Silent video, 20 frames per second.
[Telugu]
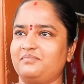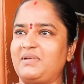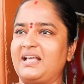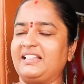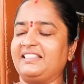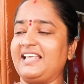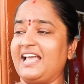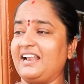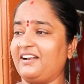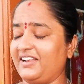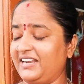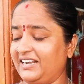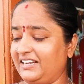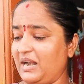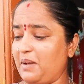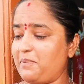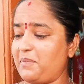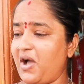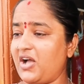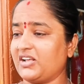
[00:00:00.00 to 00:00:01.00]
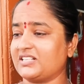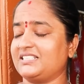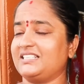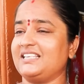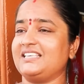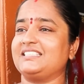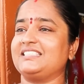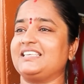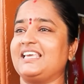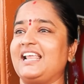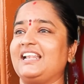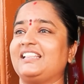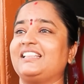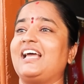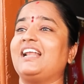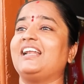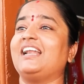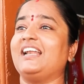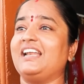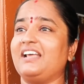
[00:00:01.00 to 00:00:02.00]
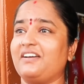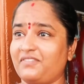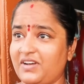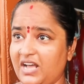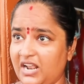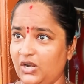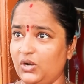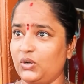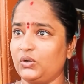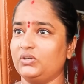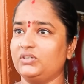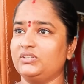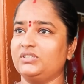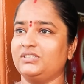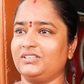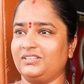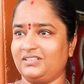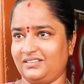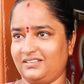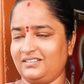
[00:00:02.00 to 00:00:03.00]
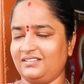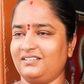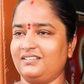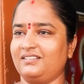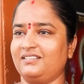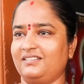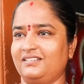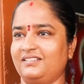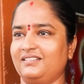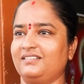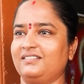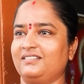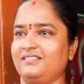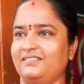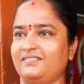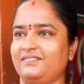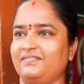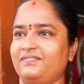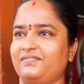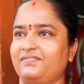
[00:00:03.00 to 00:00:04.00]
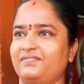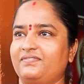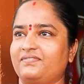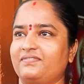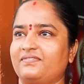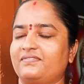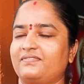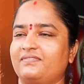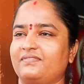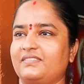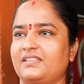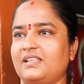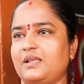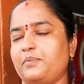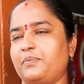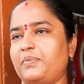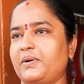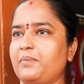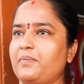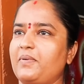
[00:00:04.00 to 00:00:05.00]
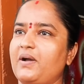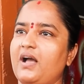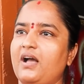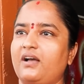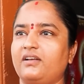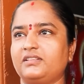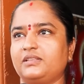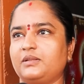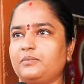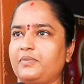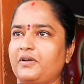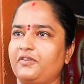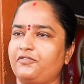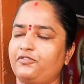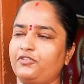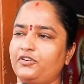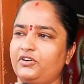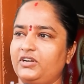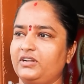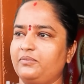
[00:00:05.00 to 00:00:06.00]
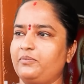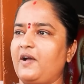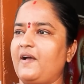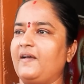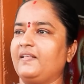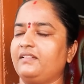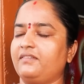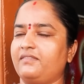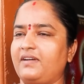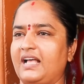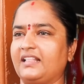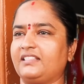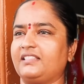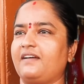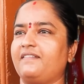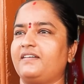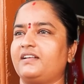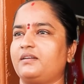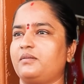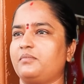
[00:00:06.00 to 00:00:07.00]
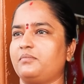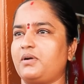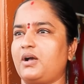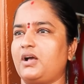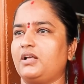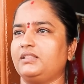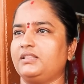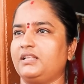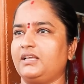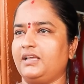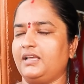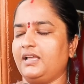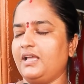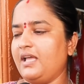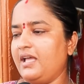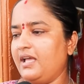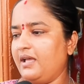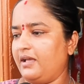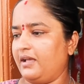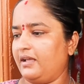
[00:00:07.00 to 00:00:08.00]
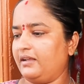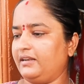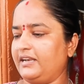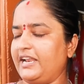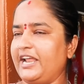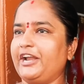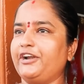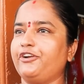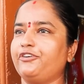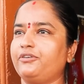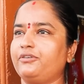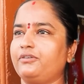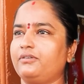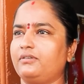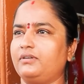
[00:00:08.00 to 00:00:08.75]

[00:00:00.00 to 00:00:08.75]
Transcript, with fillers: మధ్యాహ్నం ఇంట్లో బాక్స్ తీసుకెళ్తాననే వాళ్ళు ఇప్పుడు బాగుంది పా ఫుడ్ బాగుంది వాతావరణం బాగుంది నేడు